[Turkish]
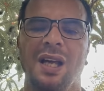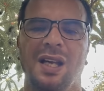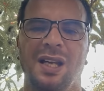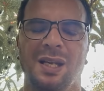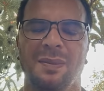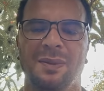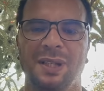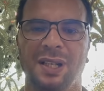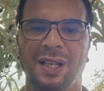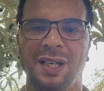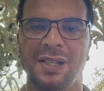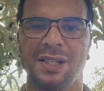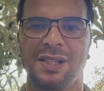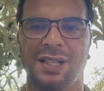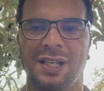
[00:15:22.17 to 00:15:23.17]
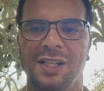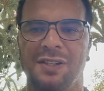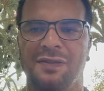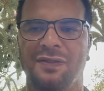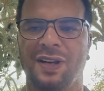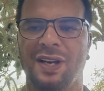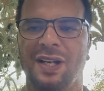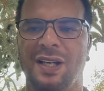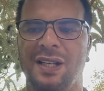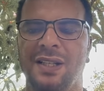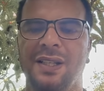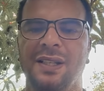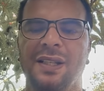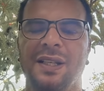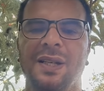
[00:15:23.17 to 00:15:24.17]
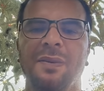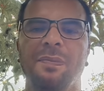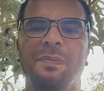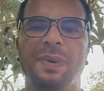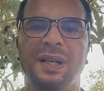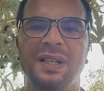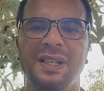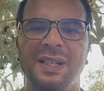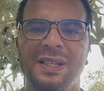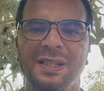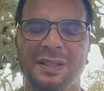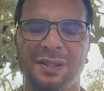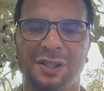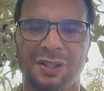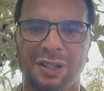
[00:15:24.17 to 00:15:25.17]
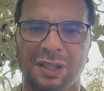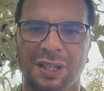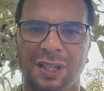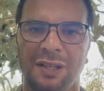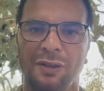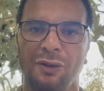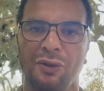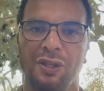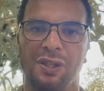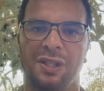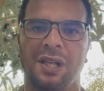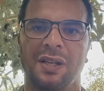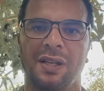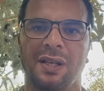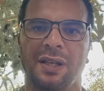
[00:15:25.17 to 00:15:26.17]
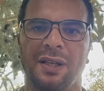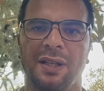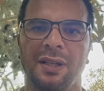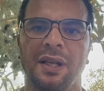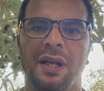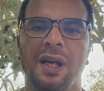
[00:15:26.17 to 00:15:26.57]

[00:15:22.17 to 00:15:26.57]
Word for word: MTGAX transferlerinde panik satışları geliyordu insanlardan.